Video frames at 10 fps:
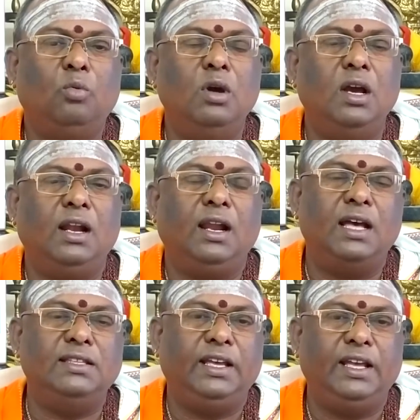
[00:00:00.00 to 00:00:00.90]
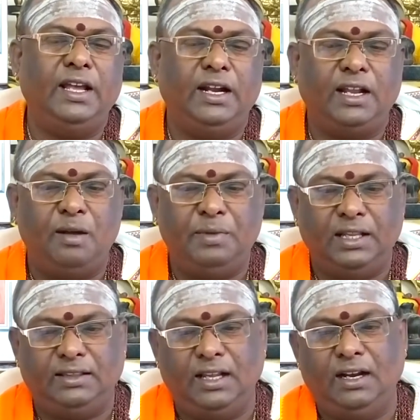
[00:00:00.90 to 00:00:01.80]
உங்கள் ராசிக்கு எட்டாம்
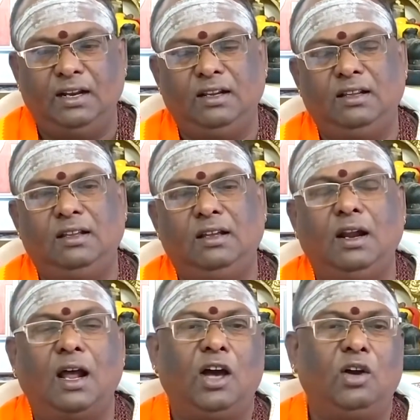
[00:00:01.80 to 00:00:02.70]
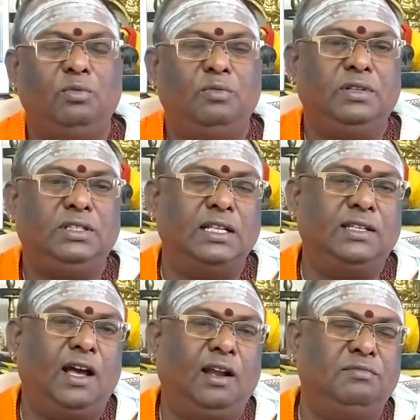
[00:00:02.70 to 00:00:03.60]
இடத்தில் ராகுவும்
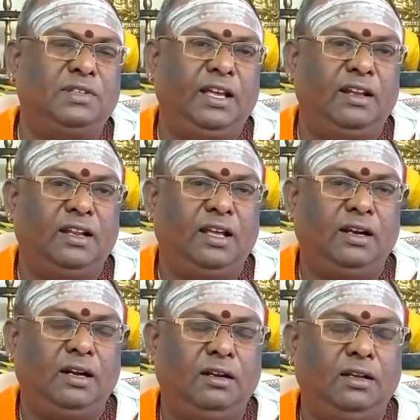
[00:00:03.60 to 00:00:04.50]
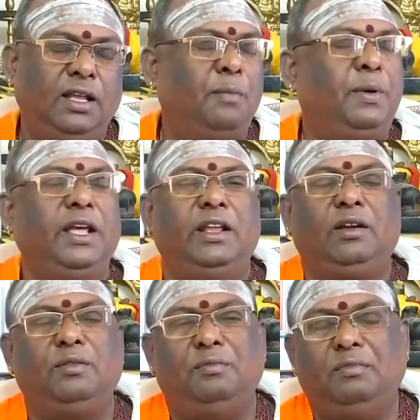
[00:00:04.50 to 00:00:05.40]
சஞ்சாரம் செய்கின்றார்கள் எப்படி
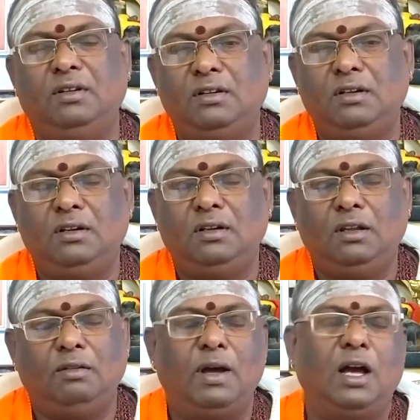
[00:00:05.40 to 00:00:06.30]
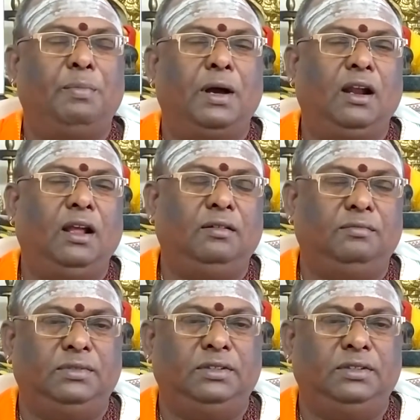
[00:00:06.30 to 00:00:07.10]
இருக்கும் வாங்க பார்க்கலாம்